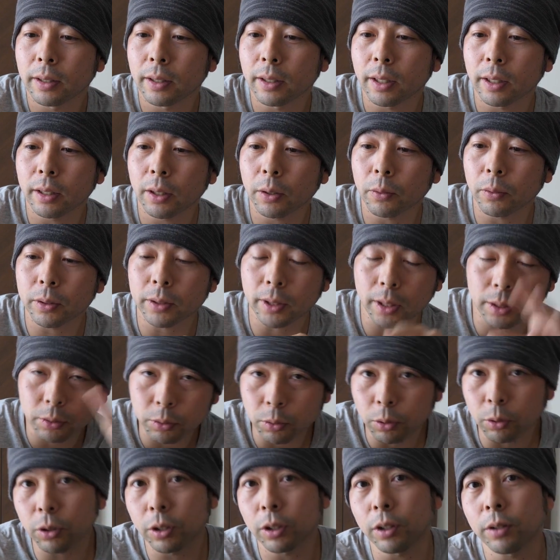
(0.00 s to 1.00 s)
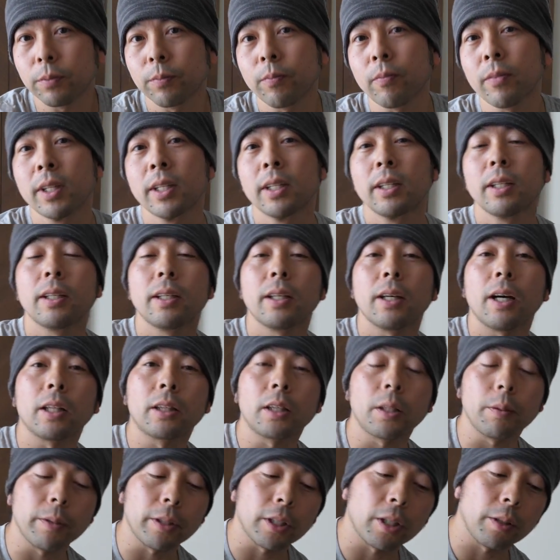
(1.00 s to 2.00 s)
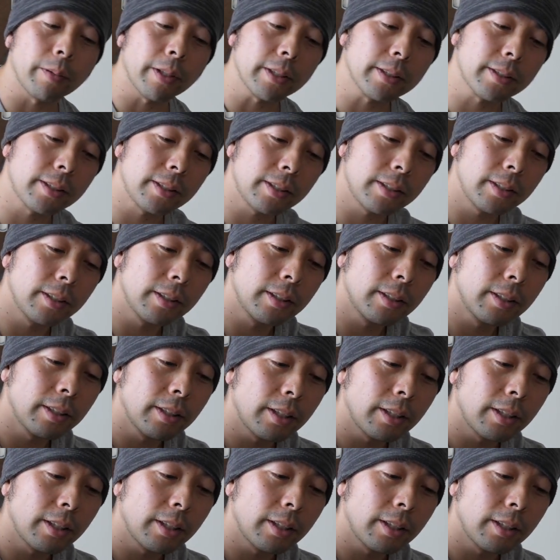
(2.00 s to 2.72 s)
なんでこれ早速、温めてきます。